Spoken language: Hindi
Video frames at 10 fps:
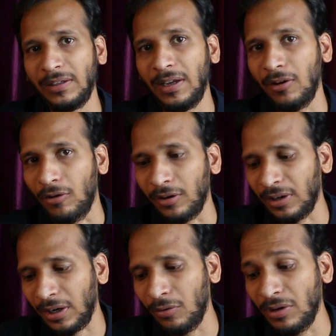लिए ऑन
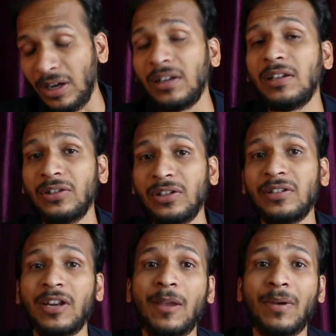रखो यानी कि
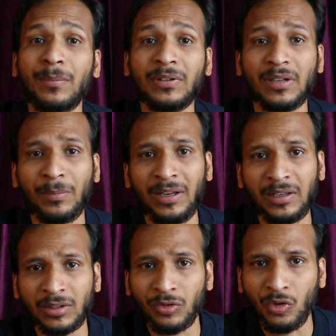जिस टाइम आप इस
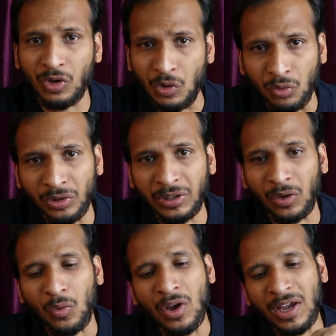एप्लीकेशन को यूज़
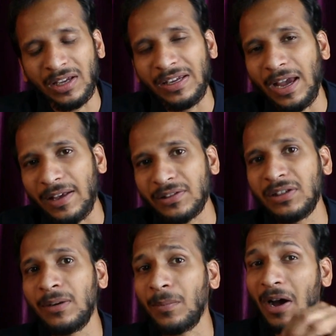करो या
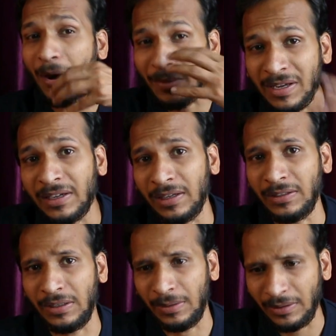सिर्फ अभी के
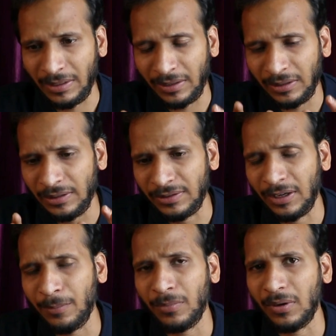लिए यानी कि
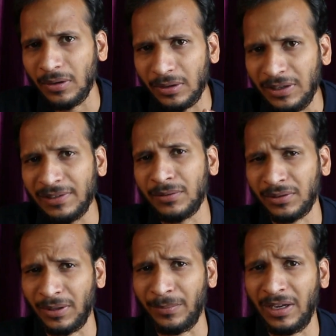जब इस
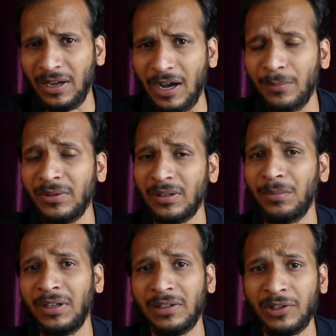समय आप इस
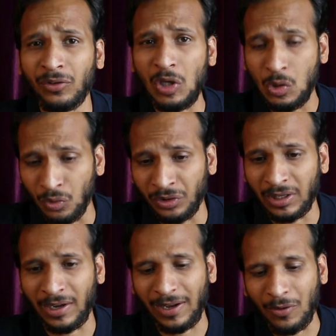एप्लीकेशन को यूज़
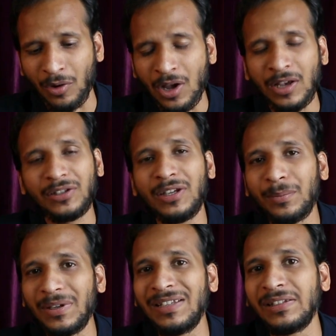कर रहे हो
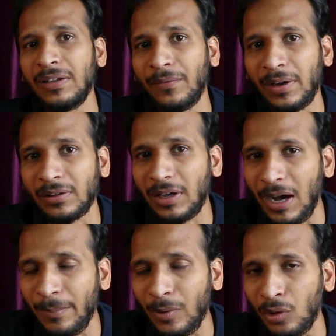सिर्फ इसी वक्त
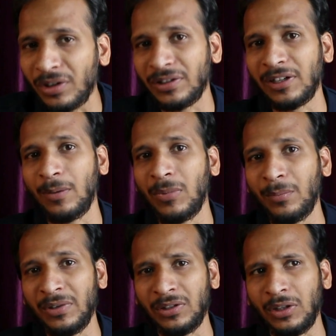आप लोकेशन का
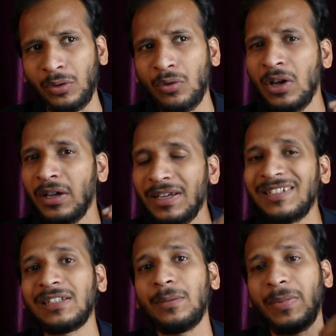परमिशन दो
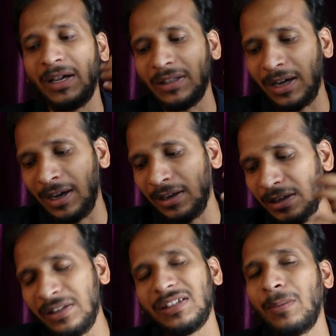इसके बाद अगर
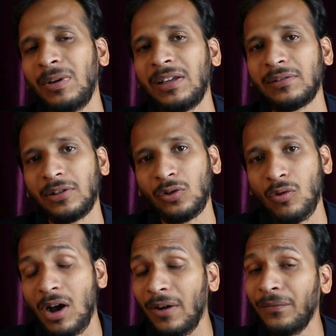इस एप्लीकेशन
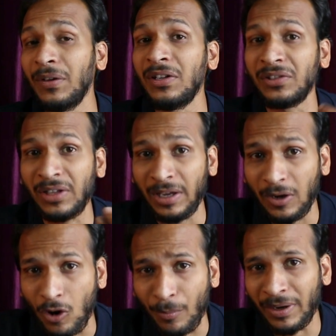को आप फिर से
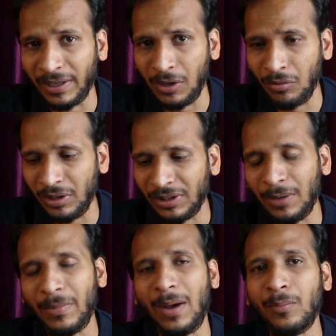ओपन करोगे
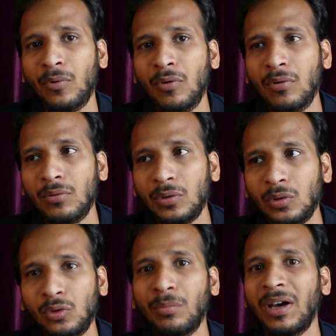तब आपको
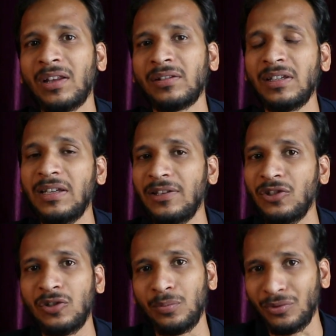दोबारा से ये
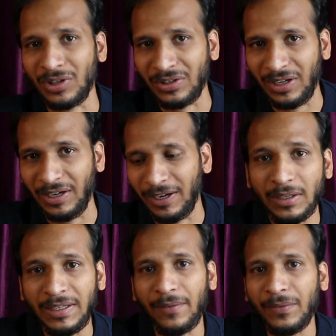चीज़ पूछा जाएगा
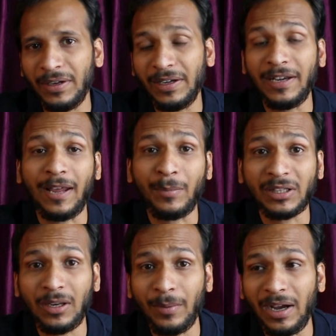या फिर डीराई
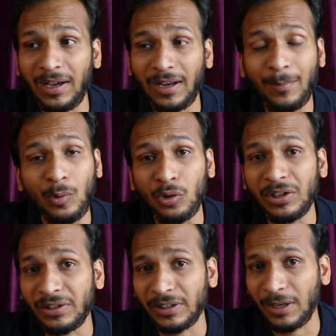मतलब अगर आप
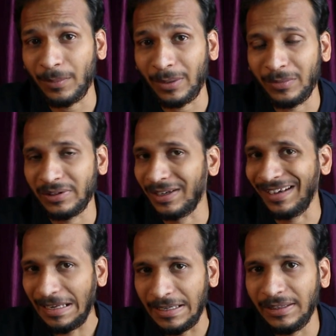लोकेशन का परमिशन
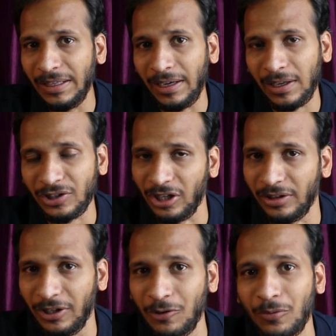नहीं देना
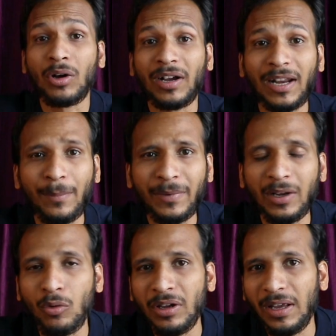चाहते हो तो अगर
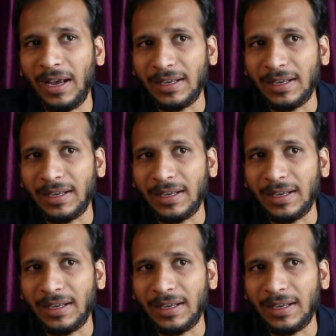आपने कोई